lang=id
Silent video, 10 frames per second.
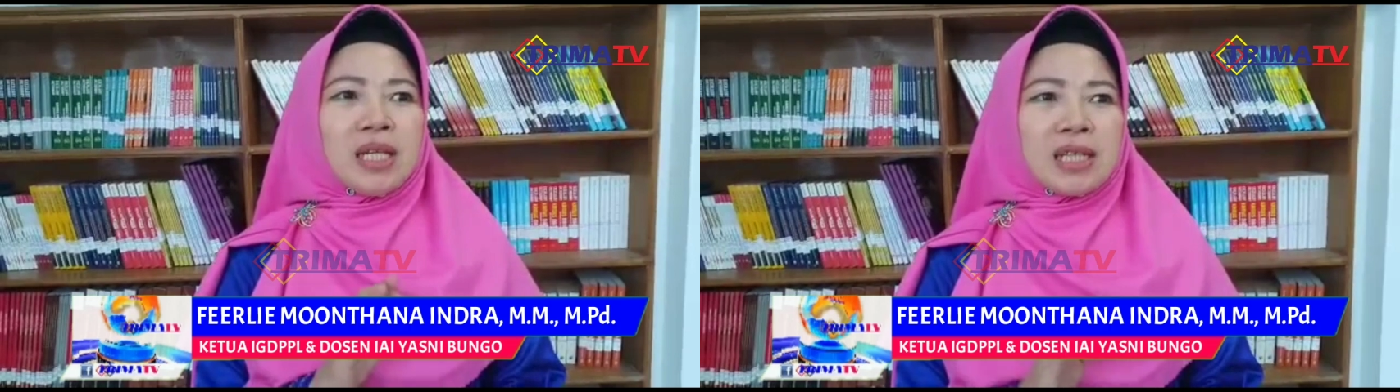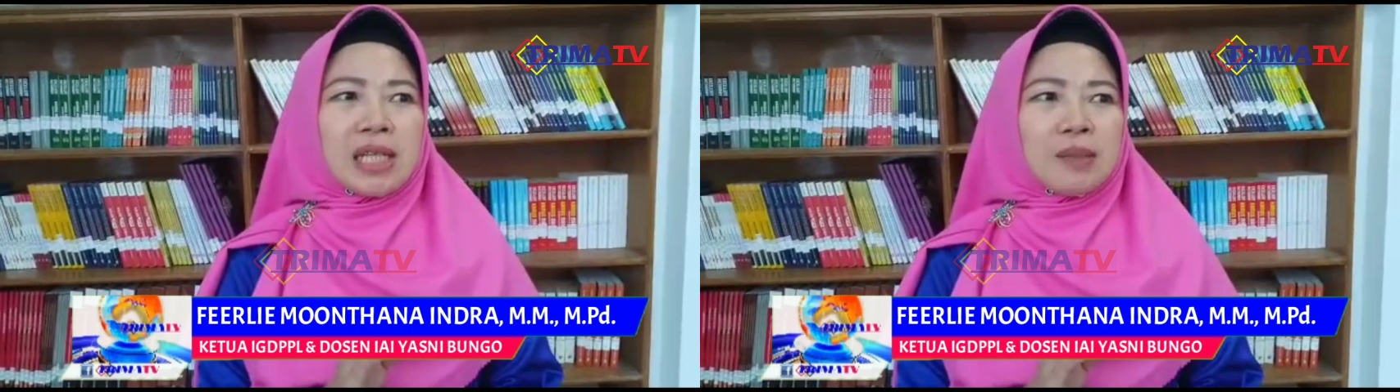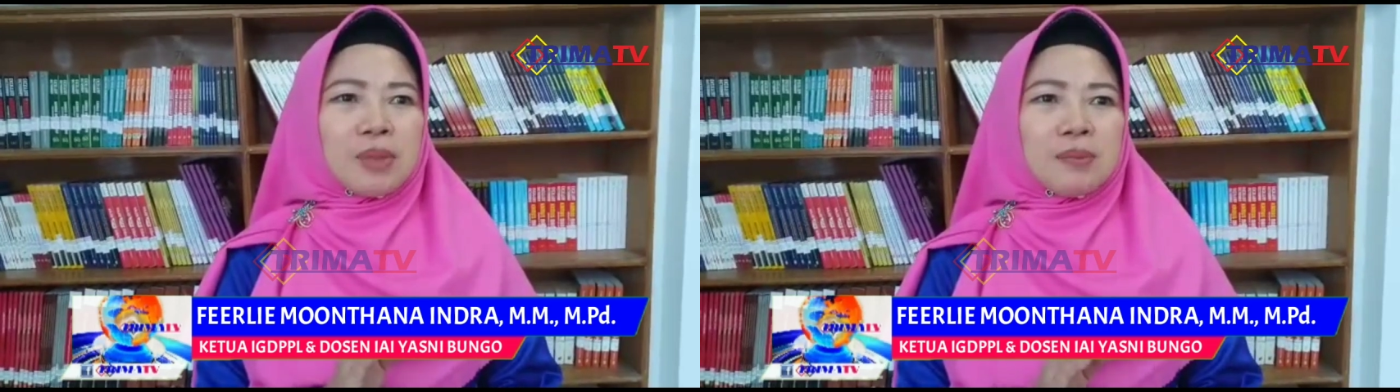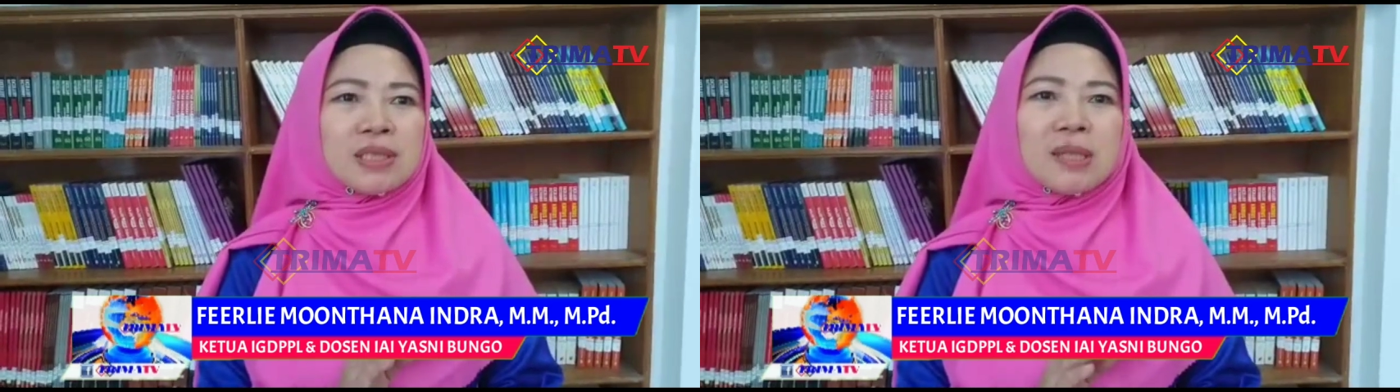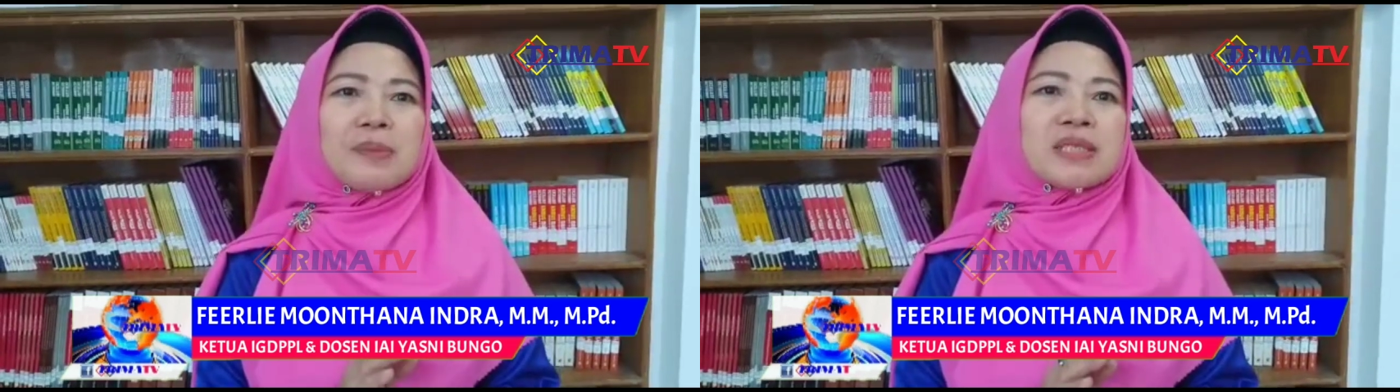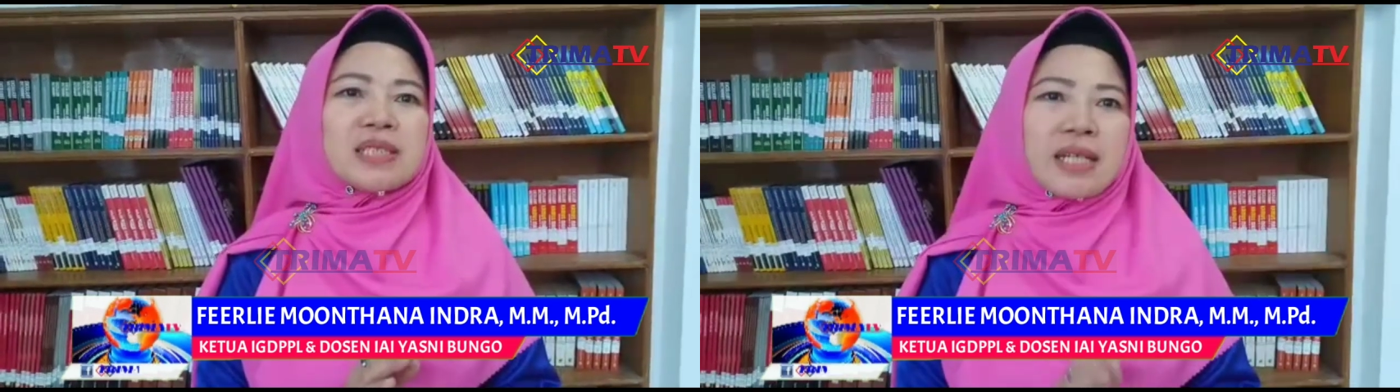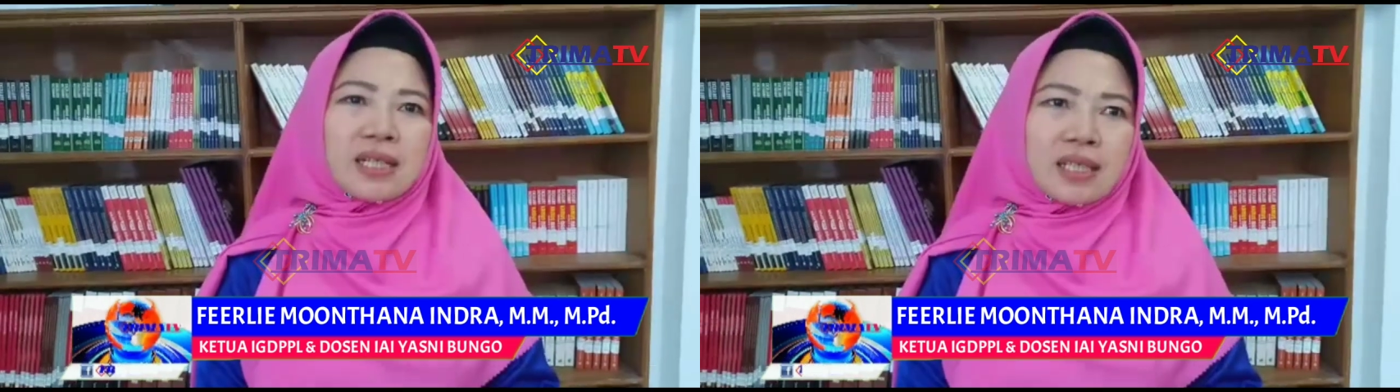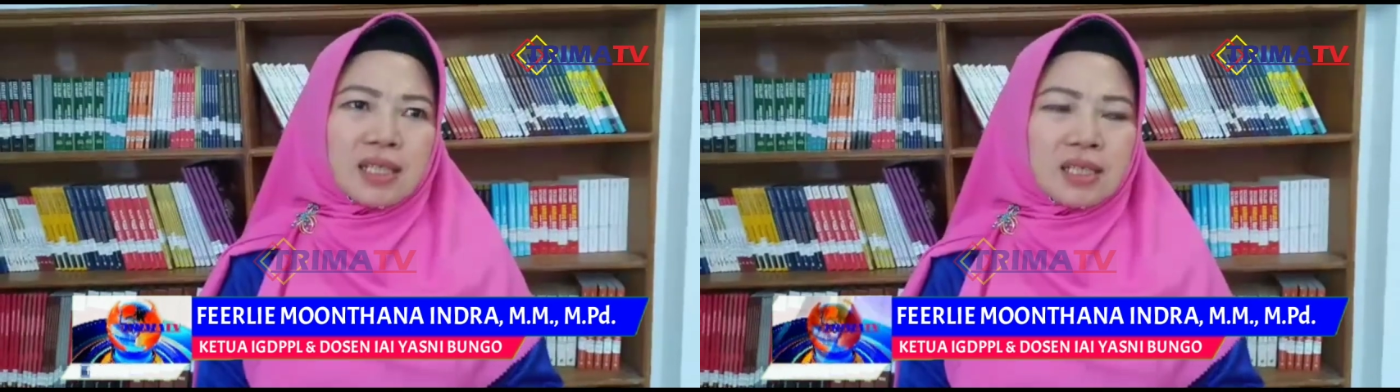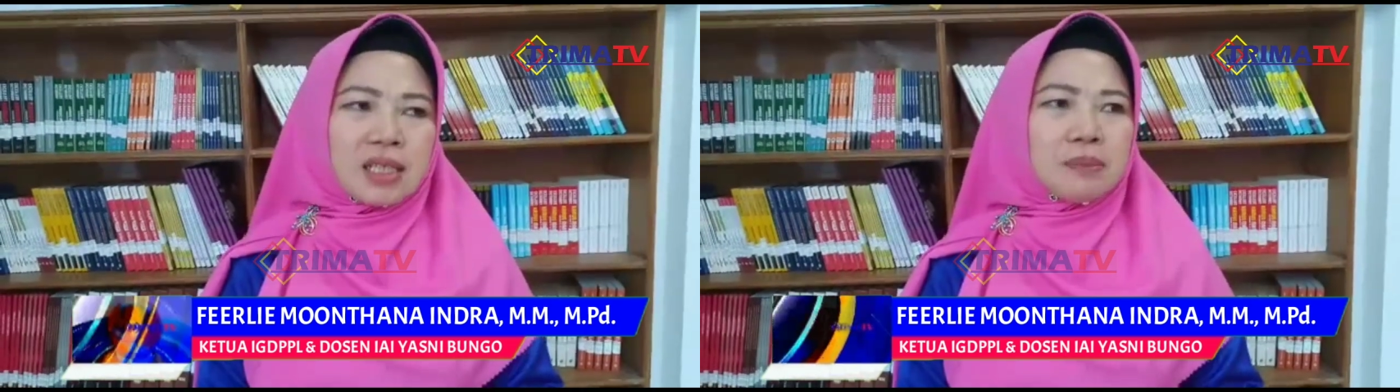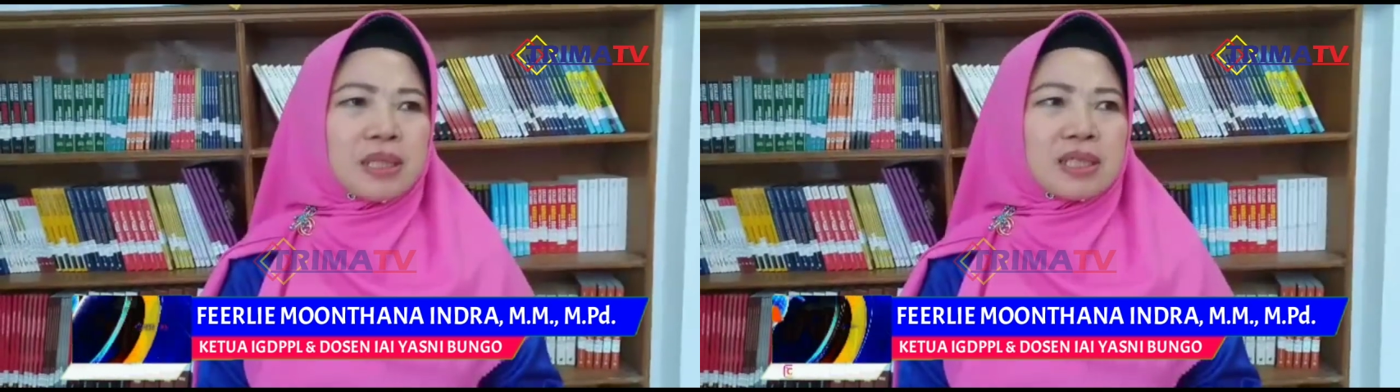kita lebih bisa bersinergi
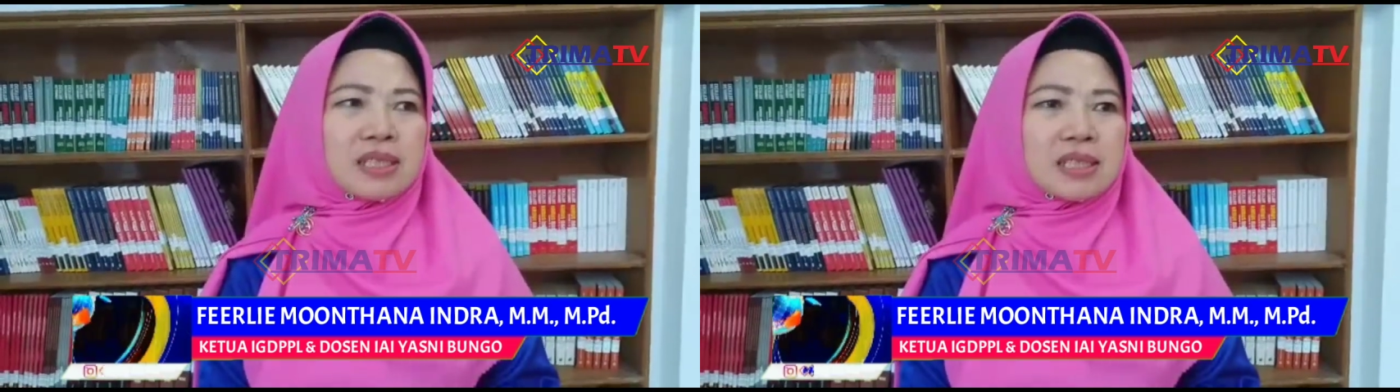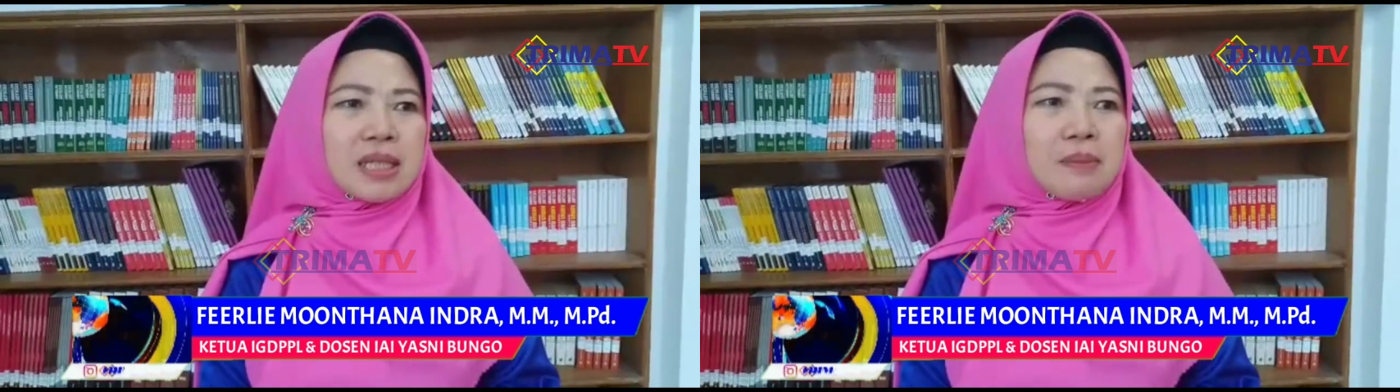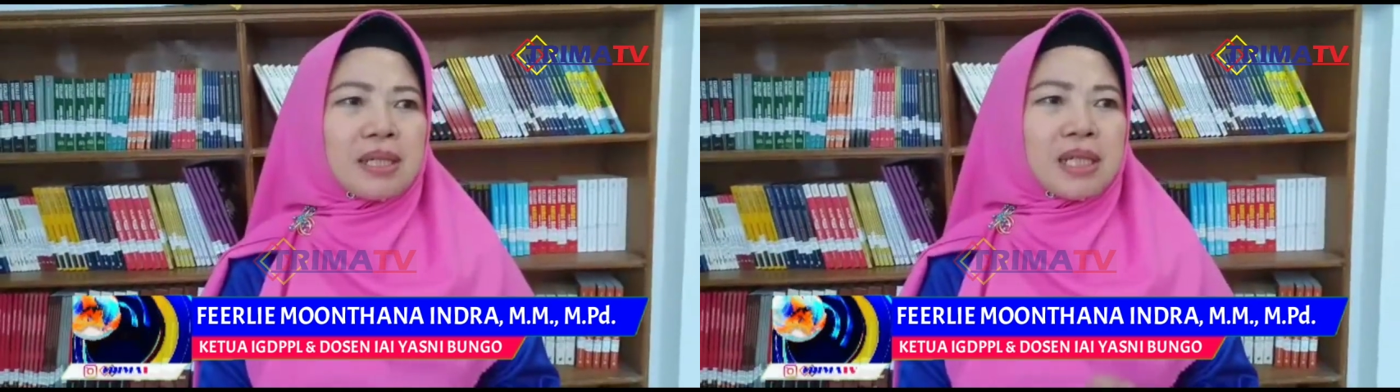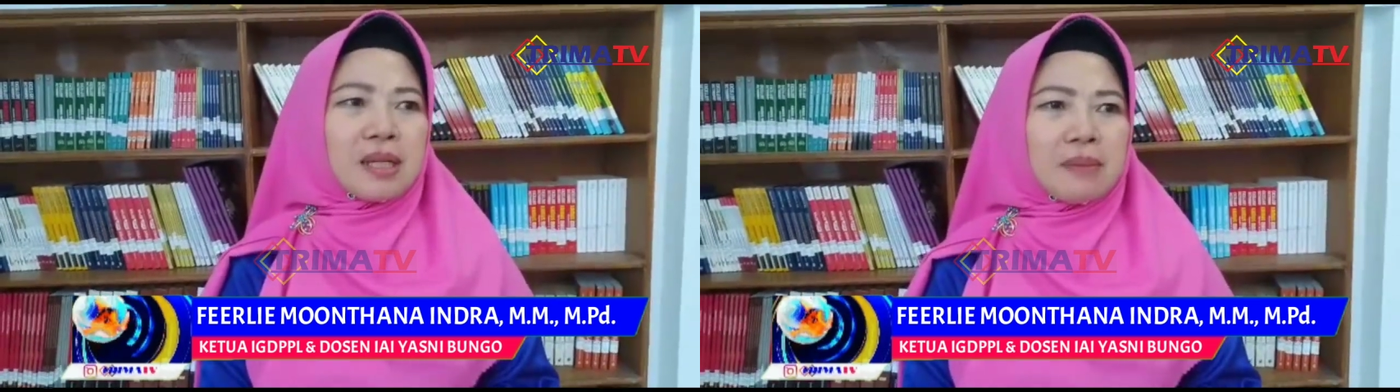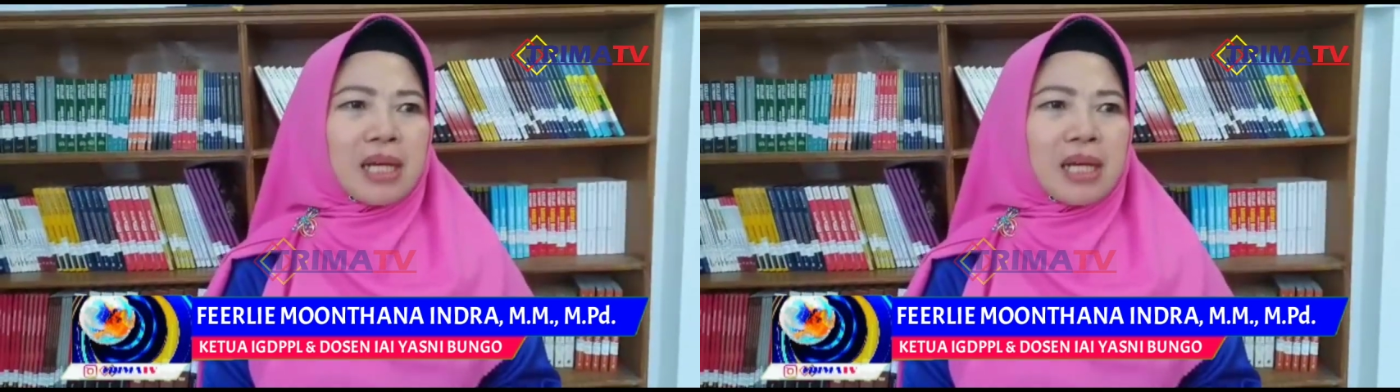dan bekerja sama dalam